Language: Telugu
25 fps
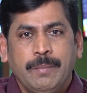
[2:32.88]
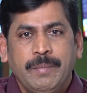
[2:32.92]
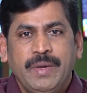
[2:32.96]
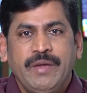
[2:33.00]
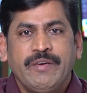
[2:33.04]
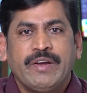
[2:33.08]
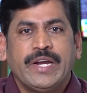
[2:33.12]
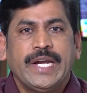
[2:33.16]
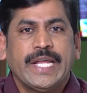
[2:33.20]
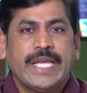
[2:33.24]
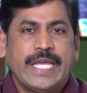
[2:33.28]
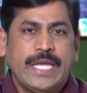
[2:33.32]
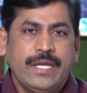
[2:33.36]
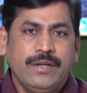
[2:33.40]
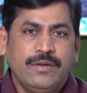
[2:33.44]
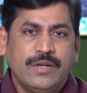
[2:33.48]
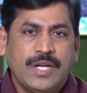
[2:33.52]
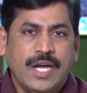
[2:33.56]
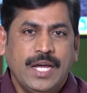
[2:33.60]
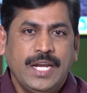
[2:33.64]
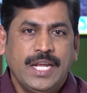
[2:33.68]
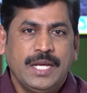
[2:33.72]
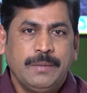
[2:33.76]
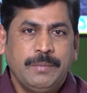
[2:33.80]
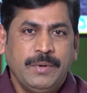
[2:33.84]
మేము ఇక్కడ కింగ్
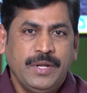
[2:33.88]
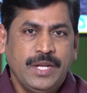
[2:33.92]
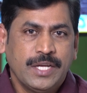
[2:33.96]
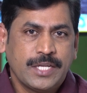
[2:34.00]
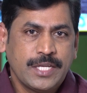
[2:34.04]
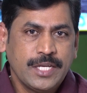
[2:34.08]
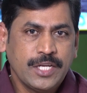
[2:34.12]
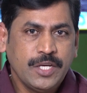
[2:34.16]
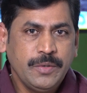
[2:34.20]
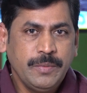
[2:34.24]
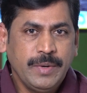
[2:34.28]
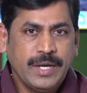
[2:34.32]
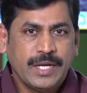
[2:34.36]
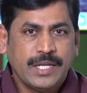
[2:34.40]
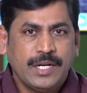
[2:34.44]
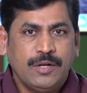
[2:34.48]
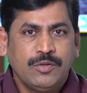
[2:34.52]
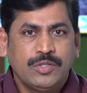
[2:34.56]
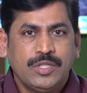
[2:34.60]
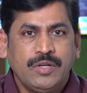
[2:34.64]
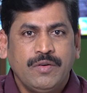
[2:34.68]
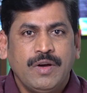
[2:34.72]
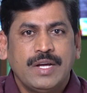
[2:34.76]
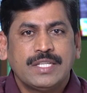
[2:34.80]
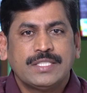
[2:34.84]
కాలేకపోయినా కింగ్ మేకర్
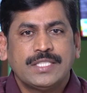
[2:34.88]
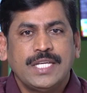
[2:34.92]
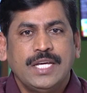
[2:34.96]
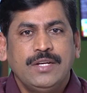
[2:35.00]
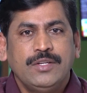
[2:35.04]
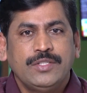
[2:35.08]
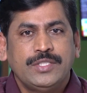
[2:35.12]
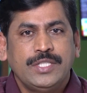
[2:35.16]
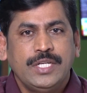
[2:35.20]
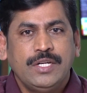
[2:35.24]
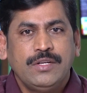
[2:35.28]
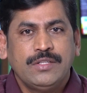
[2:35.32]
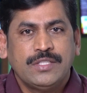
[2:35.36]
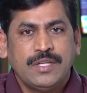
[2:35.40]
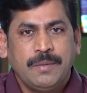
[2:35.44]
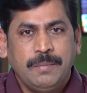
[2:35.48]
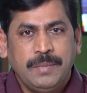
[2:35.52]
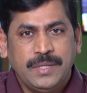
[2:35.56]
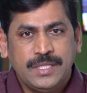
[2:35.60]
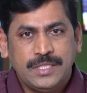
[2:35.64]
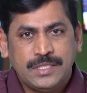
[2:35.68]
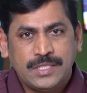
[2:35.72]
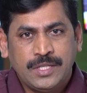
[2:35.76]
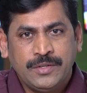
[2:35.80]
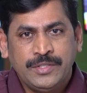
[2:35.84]
అవుతాం ఆ స్థాయిలో సీట్లు
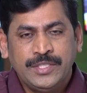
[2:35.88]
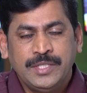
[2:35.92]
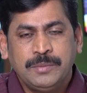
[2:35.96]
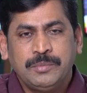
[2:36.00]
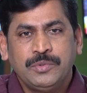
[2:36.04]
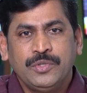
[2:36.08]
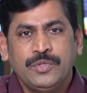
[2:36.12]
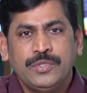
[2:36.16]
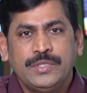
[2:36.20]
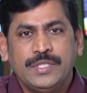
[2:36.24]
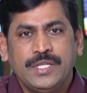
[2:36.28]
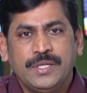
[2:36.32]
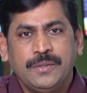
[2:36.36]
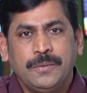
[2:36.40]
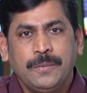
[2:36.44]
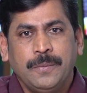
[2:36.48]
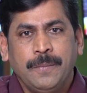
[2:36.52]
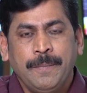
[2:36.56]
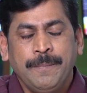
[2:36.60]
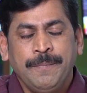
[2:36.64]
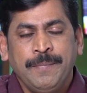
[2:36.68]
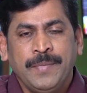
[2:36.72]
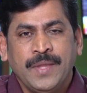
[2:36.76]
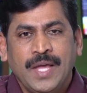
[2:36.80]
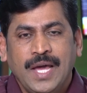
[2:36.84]
సంపాదిస్తామని చెప్తూ వచ్చారు
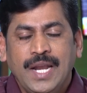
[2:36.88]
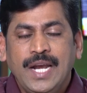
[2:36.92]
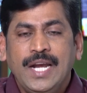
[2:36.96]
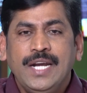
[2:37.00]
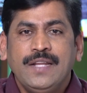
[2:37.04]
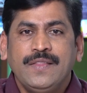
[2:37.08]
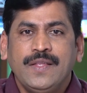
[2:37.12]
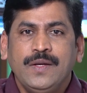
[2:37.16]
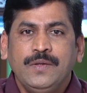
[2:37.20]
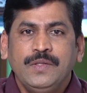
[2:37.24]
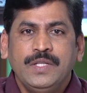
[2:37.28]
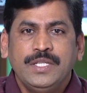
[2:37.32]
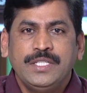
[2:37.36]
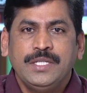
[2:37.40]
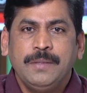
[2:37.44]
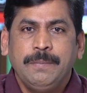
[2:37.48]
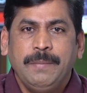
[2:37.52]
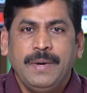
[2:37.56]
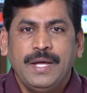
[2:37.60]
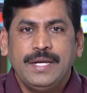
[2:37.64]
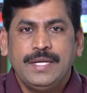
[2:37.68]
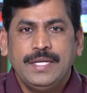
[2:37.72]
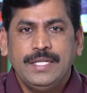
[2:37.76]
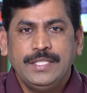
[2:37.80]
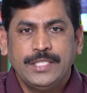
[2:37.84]
అలాంటి తెలుగుదేశం
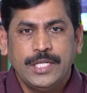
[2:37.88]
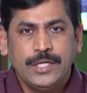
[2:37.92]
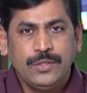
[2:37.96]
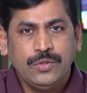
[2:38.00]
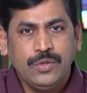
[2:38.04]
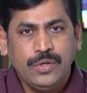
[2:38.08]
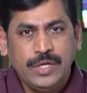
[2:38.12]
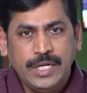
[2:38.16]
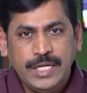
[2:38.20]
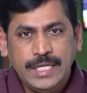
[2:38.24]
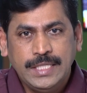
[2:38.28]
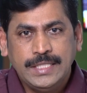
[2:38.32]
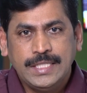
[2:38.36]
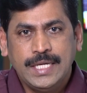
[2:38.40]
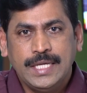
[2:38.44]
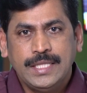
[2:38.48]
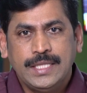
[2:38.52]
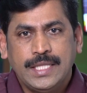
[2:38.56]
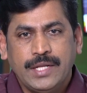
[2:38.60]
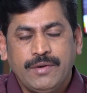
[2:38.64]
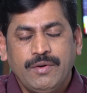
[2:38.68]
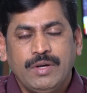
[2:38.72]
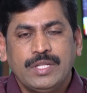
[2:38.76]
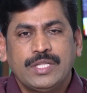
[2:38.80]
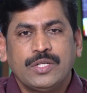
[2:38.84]
పార్టీ షెడ్యూల్ రిలీజ్ అయిన
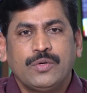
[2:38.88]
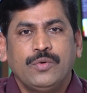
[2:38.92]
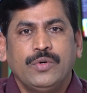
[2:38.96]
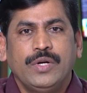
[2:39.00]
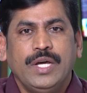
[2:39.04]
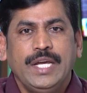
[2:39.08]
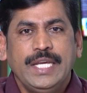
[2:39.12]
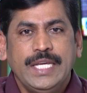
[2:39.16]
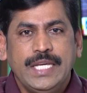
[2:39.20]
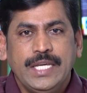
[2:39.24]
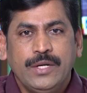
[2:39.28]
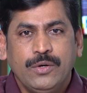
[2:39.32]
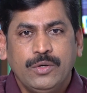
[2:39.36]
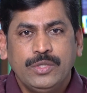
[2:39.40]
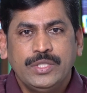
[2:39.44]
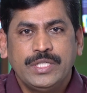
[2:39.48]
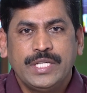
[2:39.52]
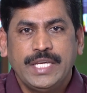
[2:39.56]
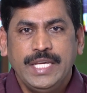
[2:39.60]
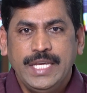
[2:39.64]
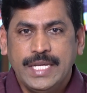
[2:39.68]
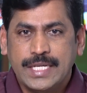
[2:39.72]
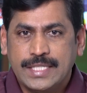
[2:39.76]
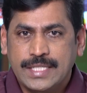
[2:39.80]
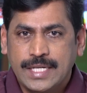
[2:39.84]
తర్వాత కూడా ఈ
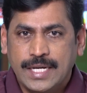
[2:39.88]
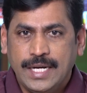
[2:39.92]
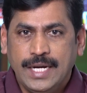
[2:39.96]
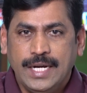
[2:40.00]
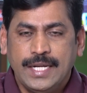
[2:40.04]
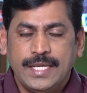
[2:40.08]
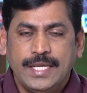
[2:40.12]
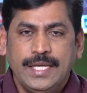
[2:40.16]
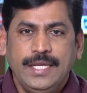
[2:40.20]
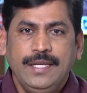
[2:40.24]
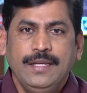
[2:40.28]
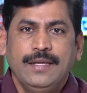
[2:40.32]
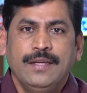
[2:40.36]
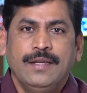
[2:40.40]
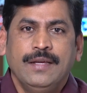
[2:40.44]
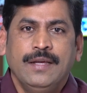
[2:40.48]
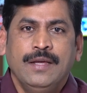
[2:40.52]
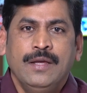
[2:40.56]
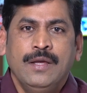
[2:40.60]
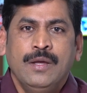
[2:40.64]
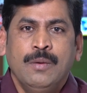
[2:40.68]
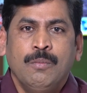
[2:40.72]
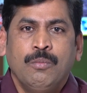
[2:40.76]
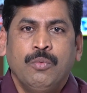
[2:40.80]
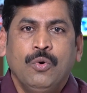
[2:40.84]
రోజుకి ఈ క్షణానికి
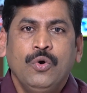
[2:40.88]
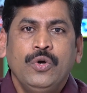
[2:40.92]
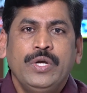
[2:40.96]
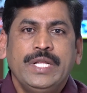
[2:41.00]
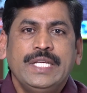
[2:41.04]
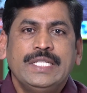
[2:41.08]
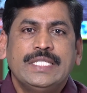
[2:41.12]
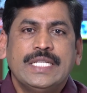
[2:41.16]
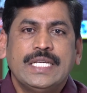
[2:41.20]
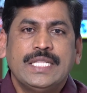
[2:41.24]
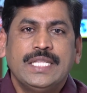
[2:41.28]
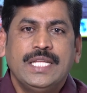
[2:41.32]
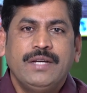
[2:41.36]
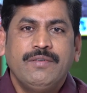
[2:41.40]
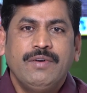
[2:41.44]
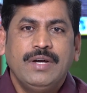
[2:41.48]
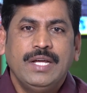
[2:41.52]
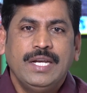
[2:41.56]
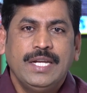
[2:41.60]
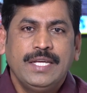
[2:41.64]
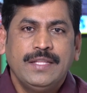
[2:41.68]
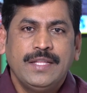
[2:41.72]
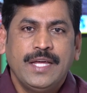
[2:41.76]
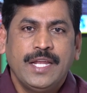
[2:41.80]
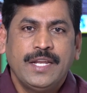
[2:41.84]
పోటీ చేద్దామా
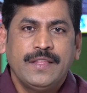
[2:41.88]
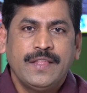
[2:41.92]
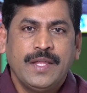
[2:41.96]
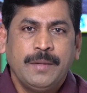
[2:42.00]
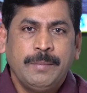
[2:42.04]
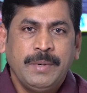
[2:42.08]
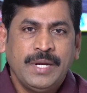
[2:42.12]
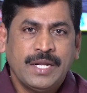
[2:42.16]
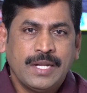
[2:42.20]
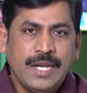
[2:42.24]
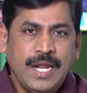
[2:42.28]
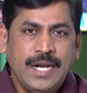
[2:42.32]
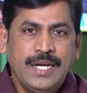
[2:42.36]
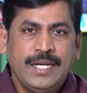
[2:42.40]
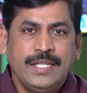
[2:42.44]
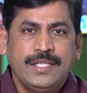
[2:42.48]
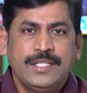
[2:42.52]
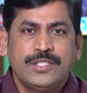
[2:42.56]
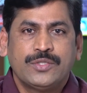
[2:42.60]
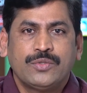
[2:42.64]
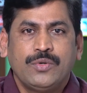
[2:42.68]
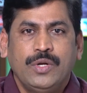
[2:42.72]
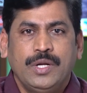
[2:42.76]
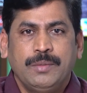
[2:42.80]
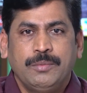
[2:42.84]
లేదా అనే దానిపైన క్లారిటీ
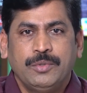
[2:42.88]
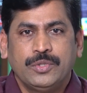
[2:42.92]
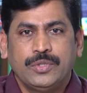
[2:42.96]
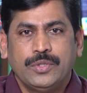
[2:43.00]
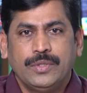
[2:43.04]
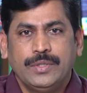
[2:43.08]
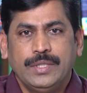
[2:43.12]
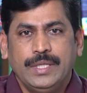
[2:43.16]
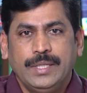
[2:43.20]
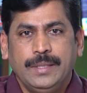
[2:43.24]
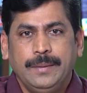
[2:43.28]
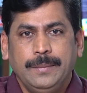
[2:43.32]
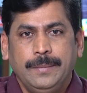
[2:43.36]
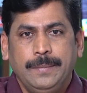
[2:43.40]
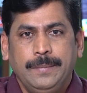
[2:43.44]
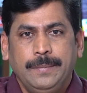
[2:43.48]
తీసుకోలేకపోతుంది